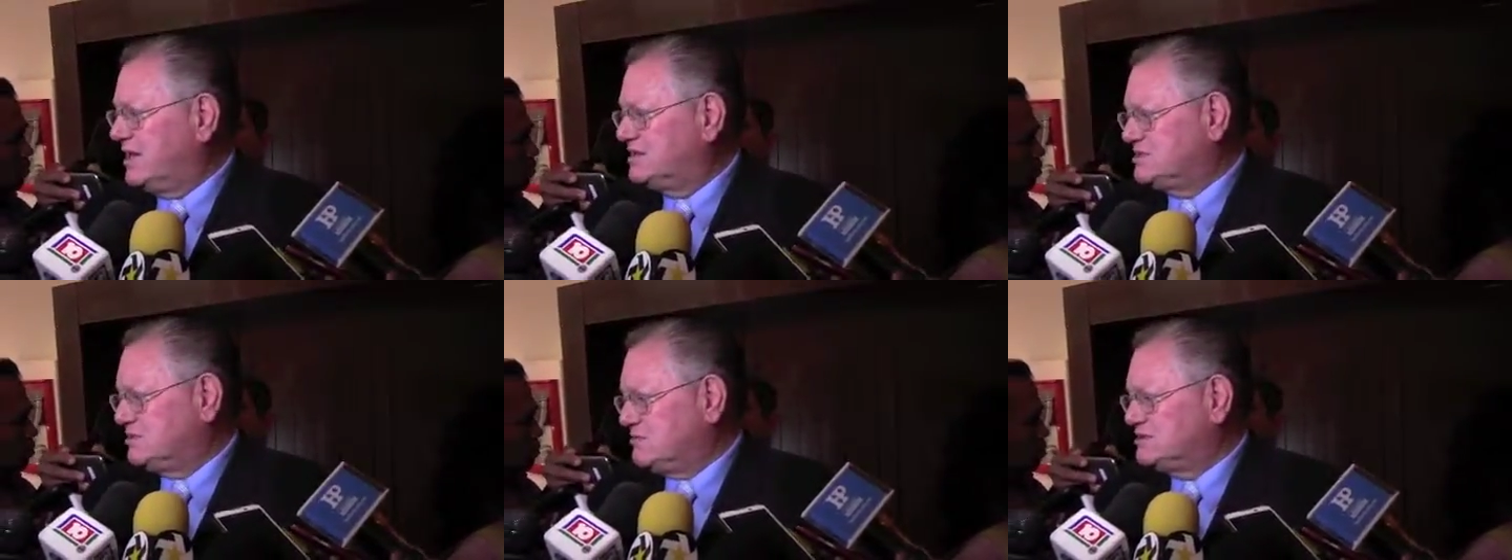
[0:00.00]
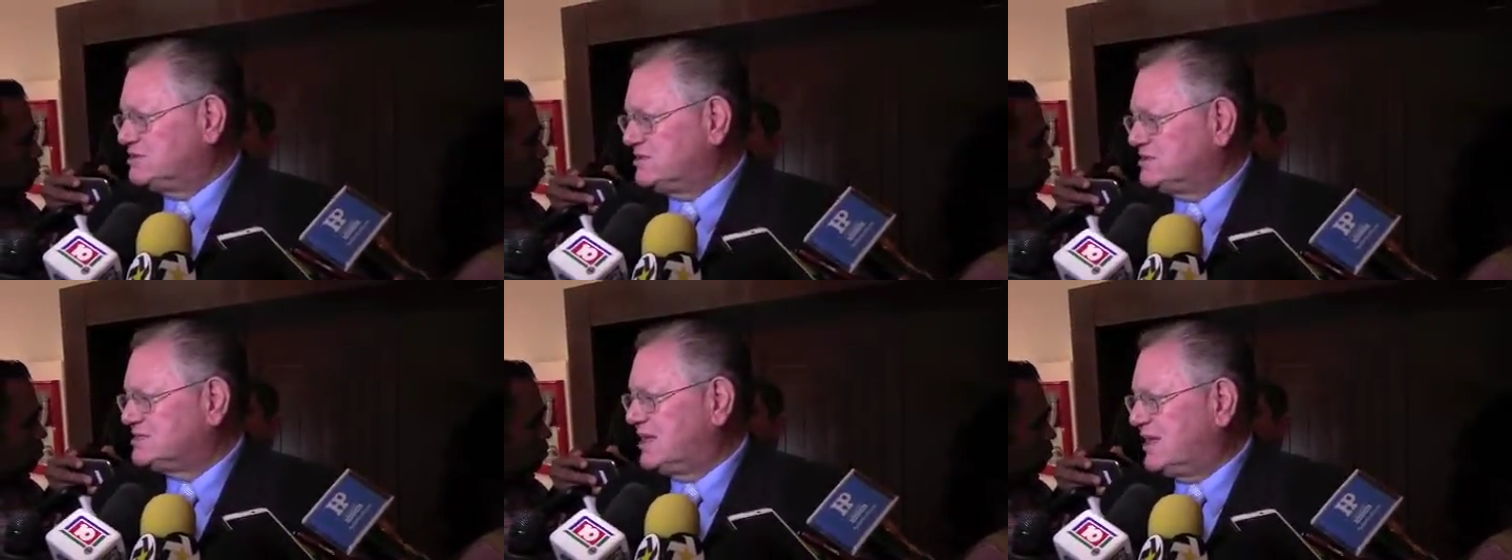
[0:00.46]
en
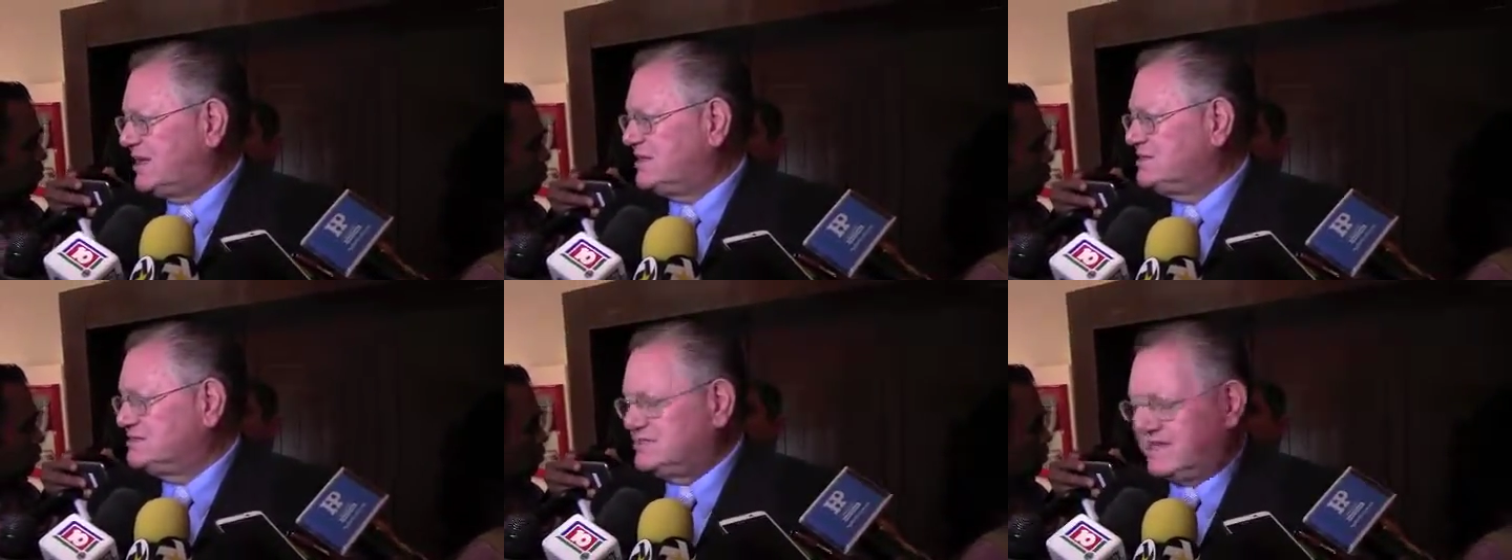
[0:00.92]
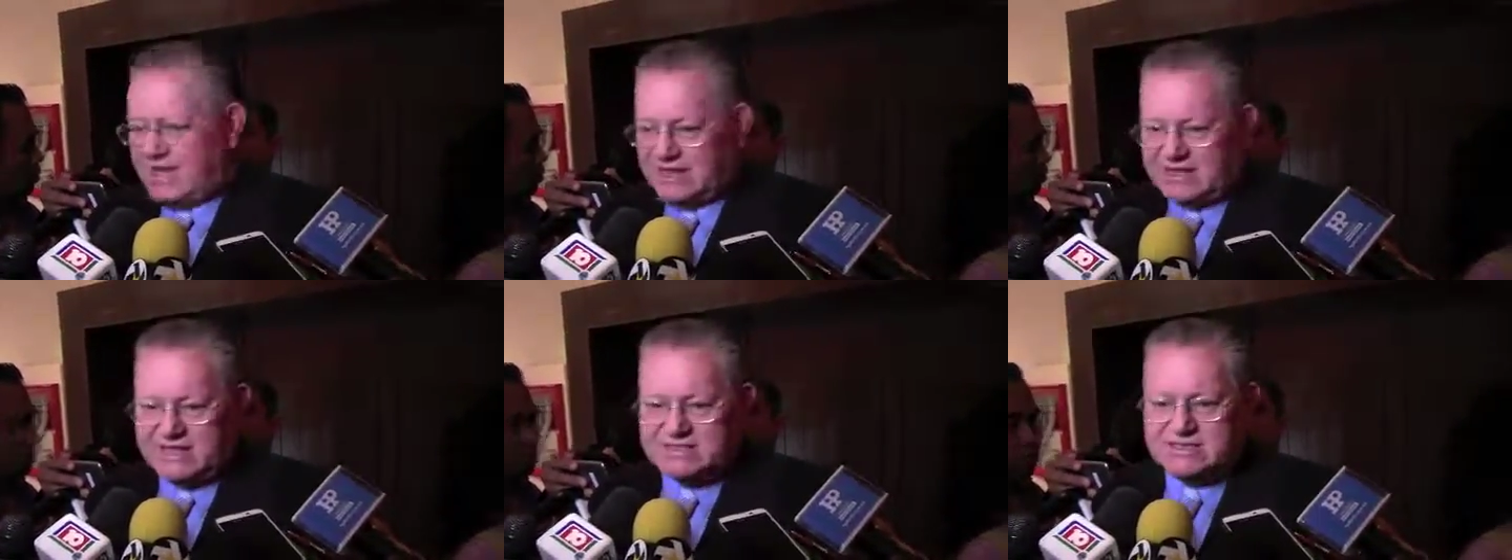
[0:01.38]
situaciones que eran
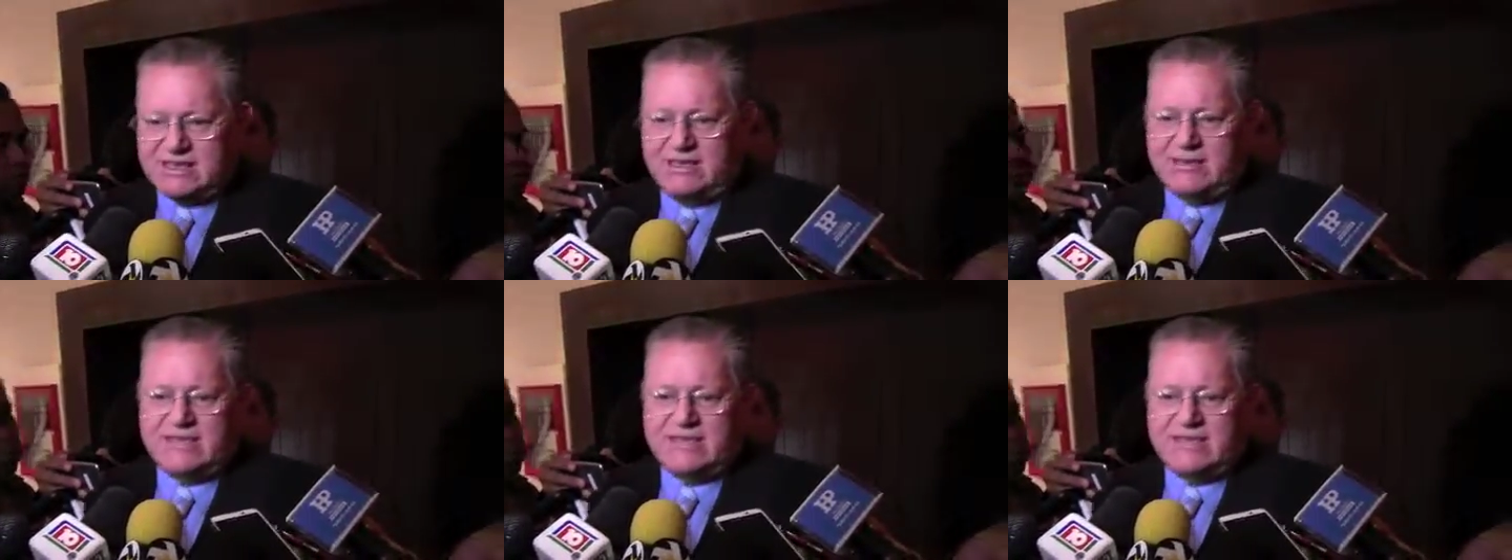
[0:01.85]
inciertas